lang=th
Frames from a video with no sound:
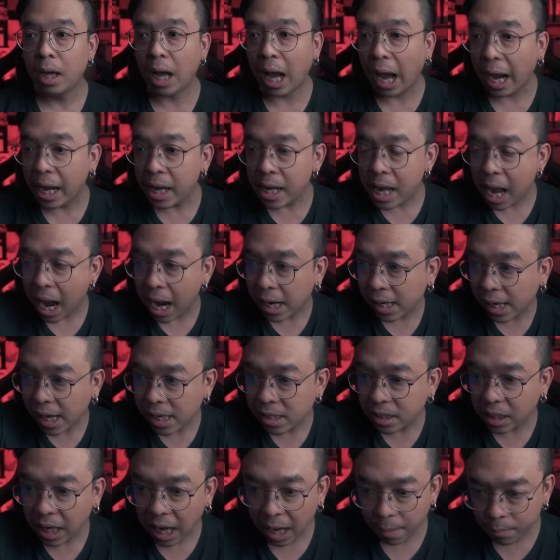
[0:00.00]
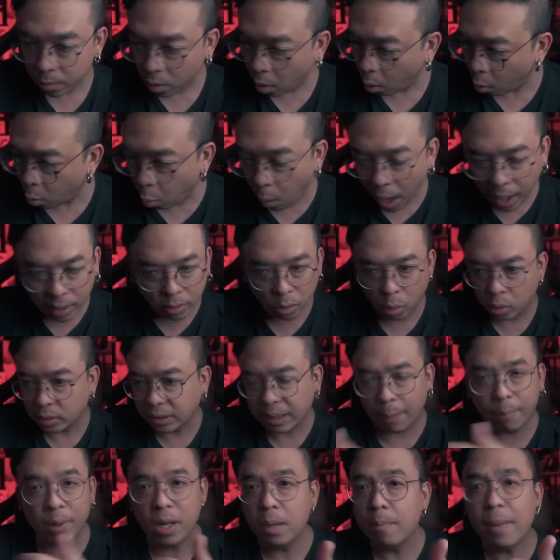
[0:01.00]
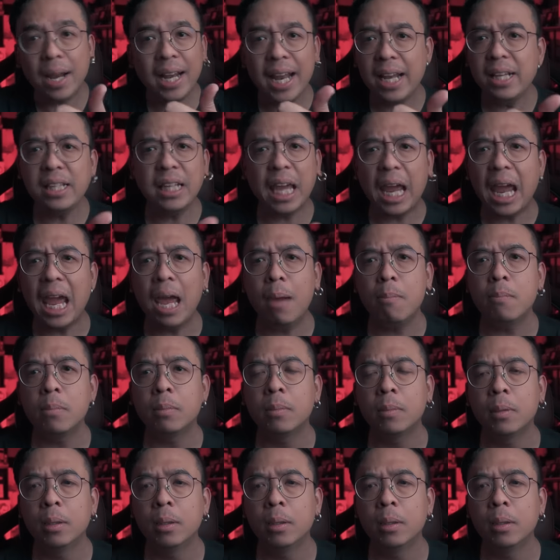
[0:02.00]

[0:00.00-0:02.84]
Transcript: ใครอยากเล่นเกมก็ควักโทรศัพท์ขึ้นมาเล่นเกม